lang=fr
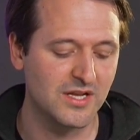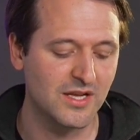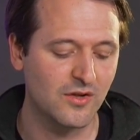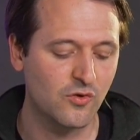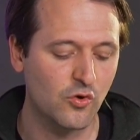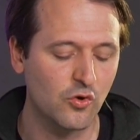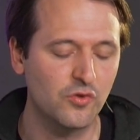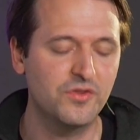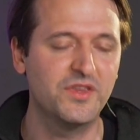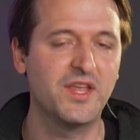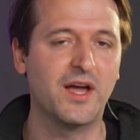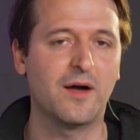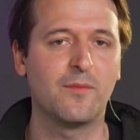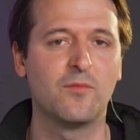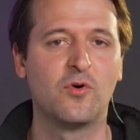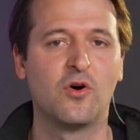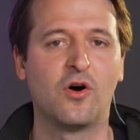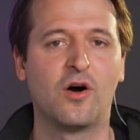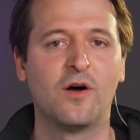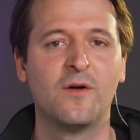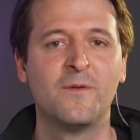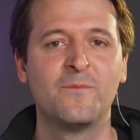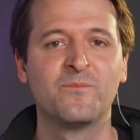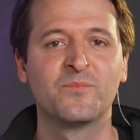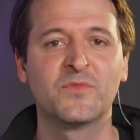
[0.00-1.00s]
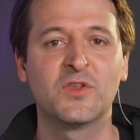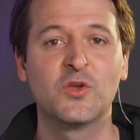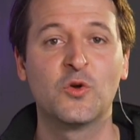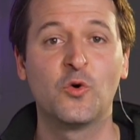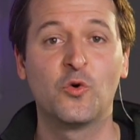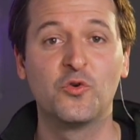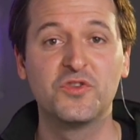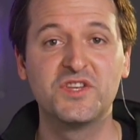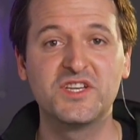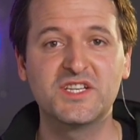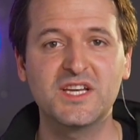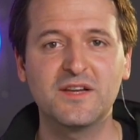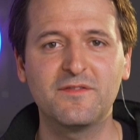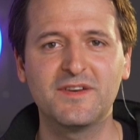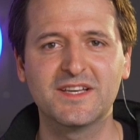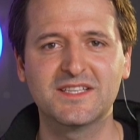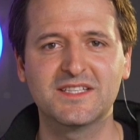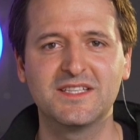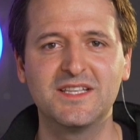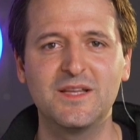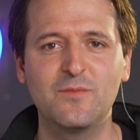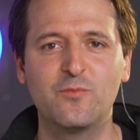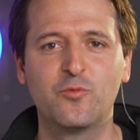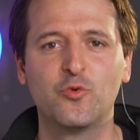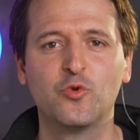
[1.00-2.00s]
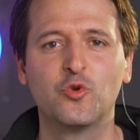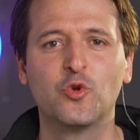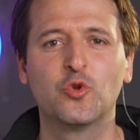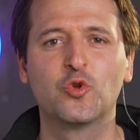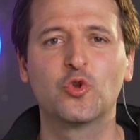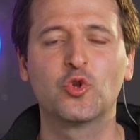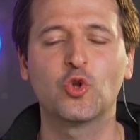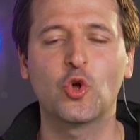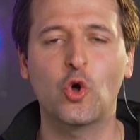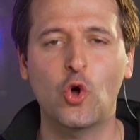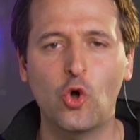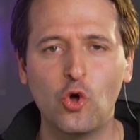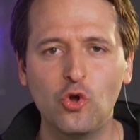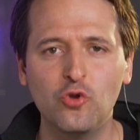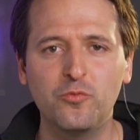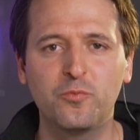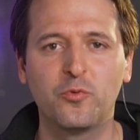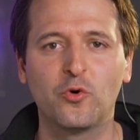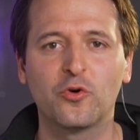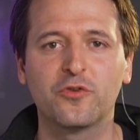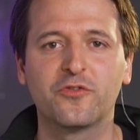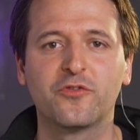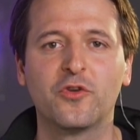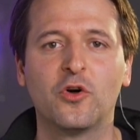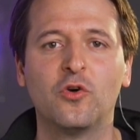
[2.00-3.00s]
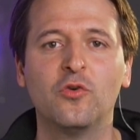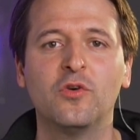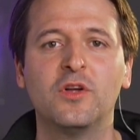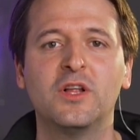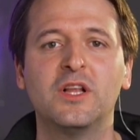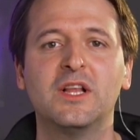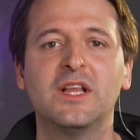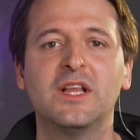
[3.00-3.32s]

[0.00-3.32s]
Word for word: les Côtes-d'Armor ont déjà vacciné plus de 30%